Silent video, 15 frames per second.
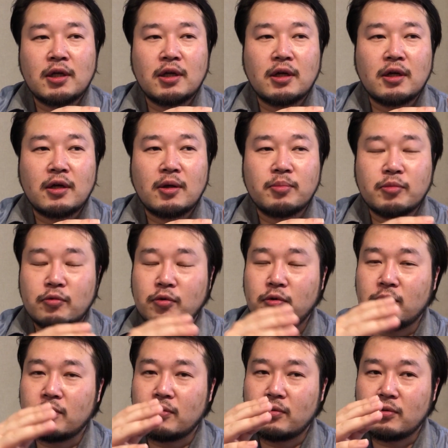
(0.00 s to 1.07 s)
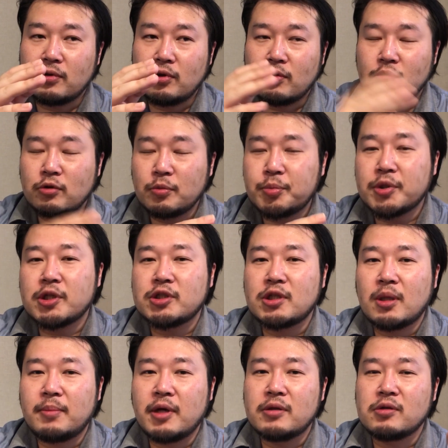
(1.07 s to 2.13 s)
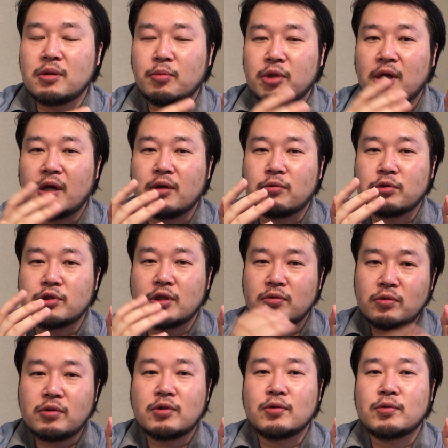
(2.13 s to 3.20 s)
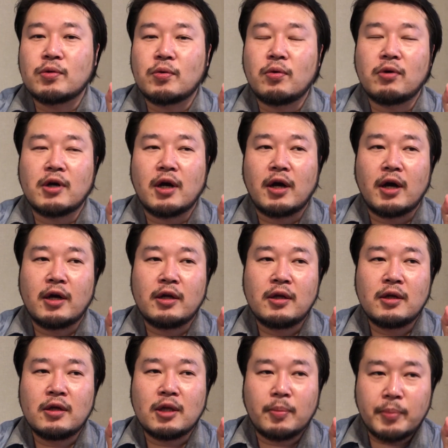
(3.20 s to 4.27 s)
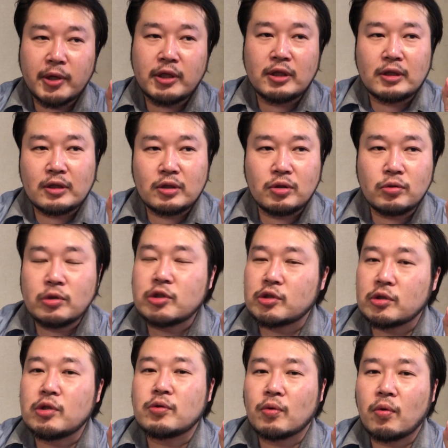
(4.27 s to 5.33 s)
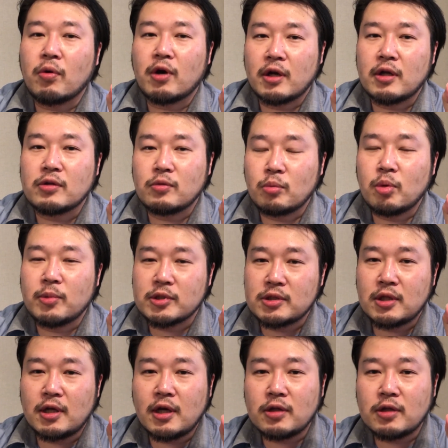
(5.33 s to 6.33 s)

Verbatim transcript: あの日本のプラチナバンドにも対応してるっていうところがやっぱり唯一いいところかなと思いますね。